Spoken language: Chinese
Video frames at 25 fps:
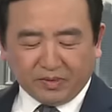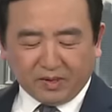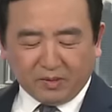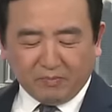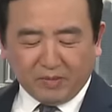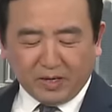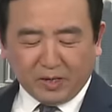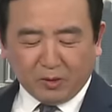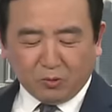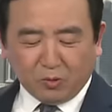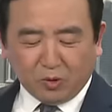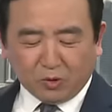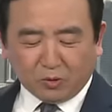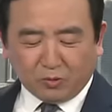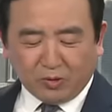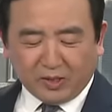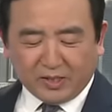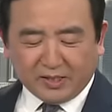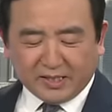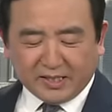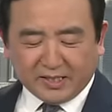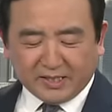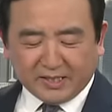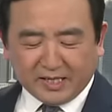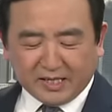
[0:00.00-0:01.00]
美国对
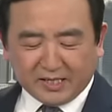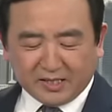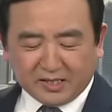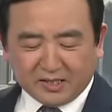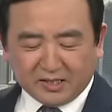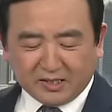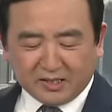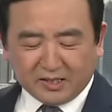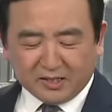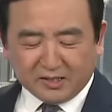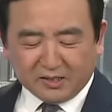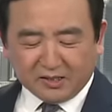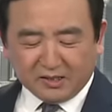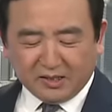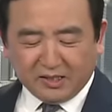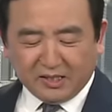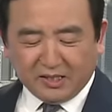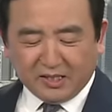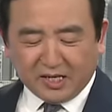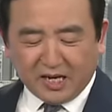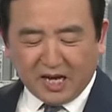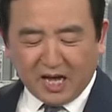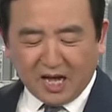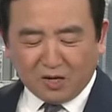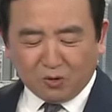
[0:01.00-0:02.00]
这件事情
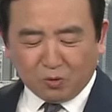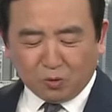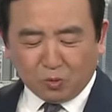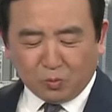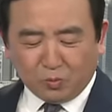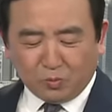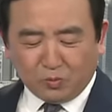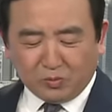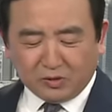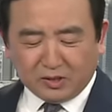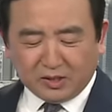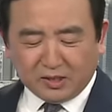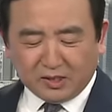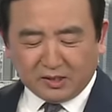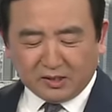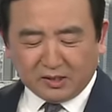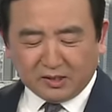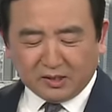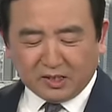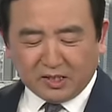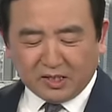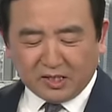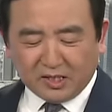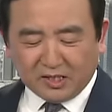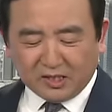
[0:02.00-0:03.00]
以含糊不清
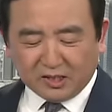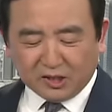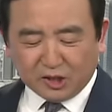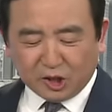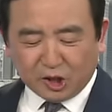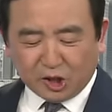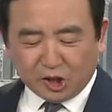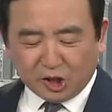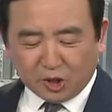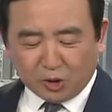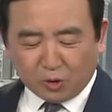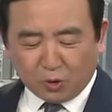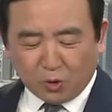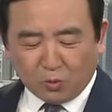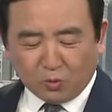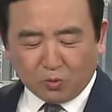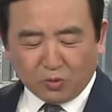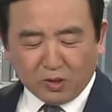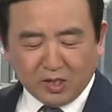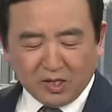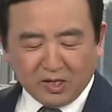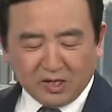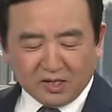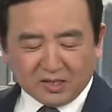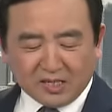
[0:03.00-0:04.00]
的指控
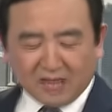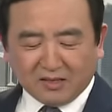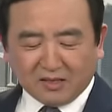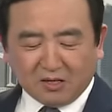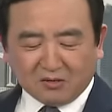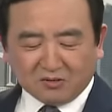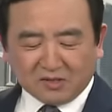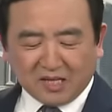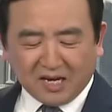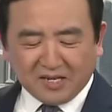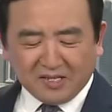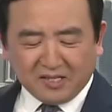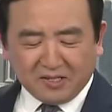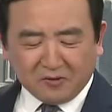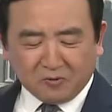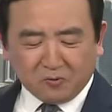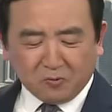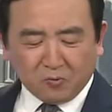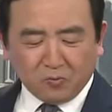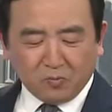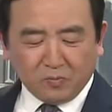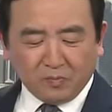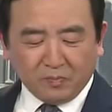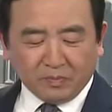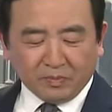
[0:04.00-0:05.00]
感到担忧。
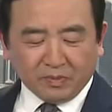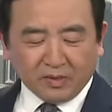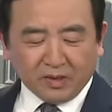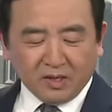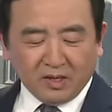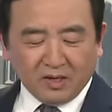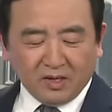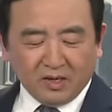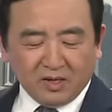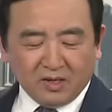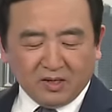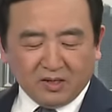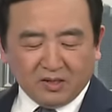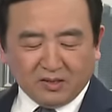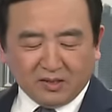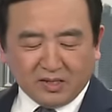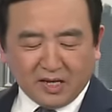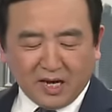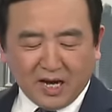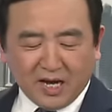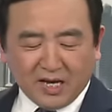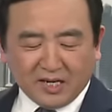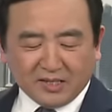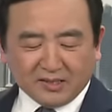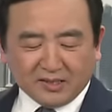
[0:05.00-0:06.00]

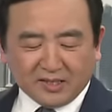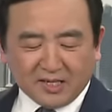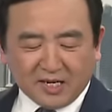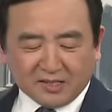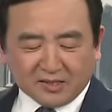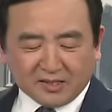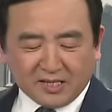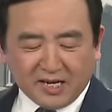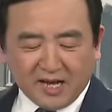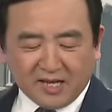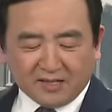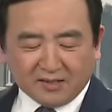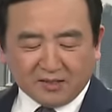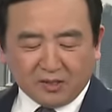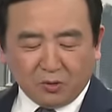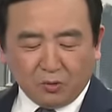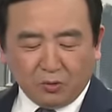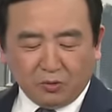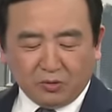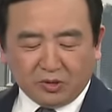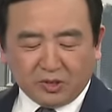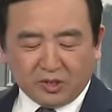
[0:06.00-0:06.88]
那像这样的律